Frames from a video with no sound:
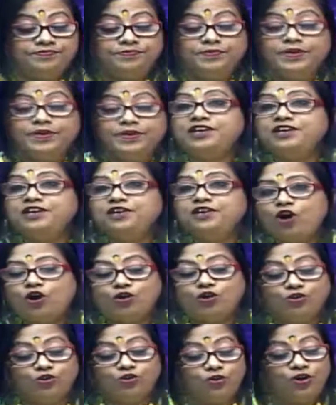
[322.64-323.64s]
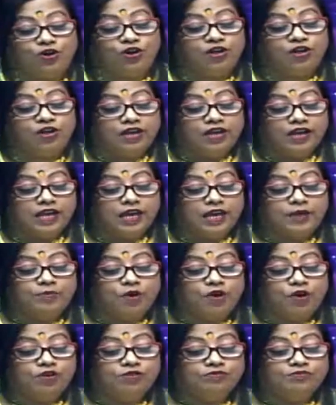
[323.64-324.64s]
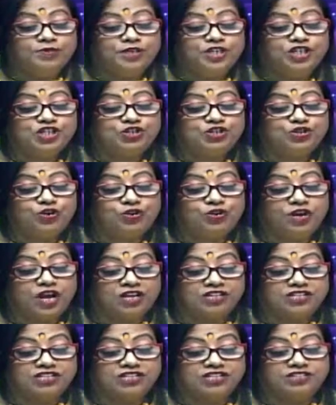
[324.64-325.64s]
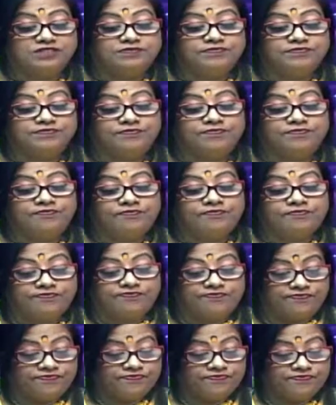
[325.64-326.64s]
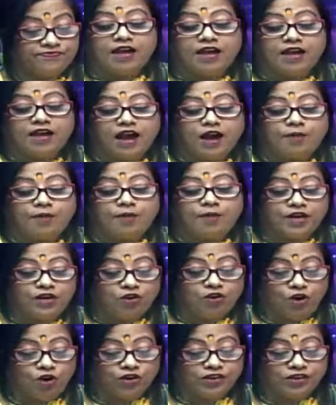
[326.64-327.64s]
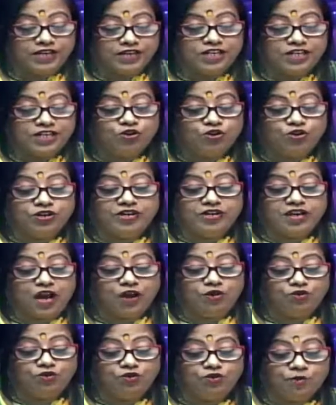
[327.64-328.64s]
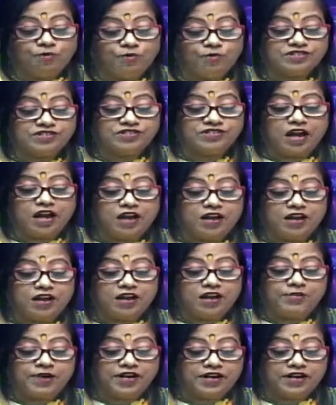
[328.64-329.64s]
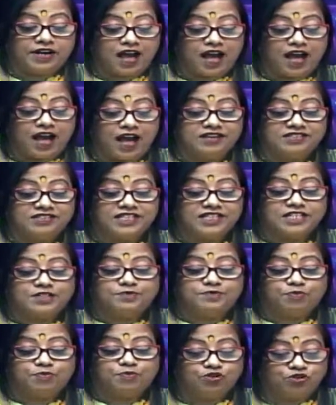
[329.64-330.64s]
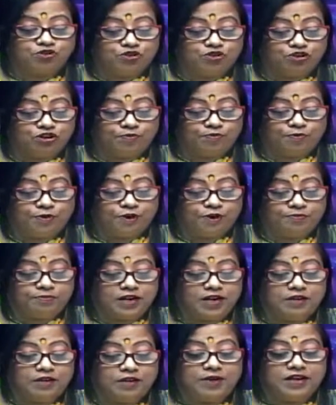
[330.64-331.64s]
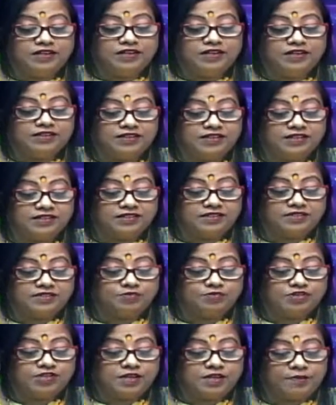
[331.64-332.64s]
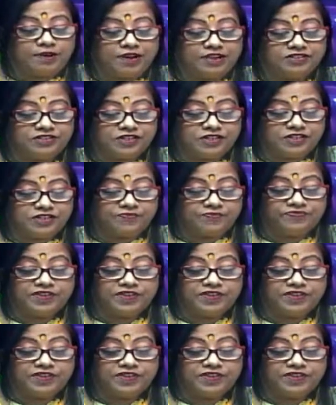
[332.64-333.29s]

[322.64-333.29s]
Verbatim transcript: মেন লগ্ন এবং বৃষ রাশি হুম আপনার লগ্নে শনি রাহুর অবস্থান আপনার রাগ যে প্রচন্ড পরিমাণে বাড়িয়ে দিয়েছে বুঝতে পেরেছেন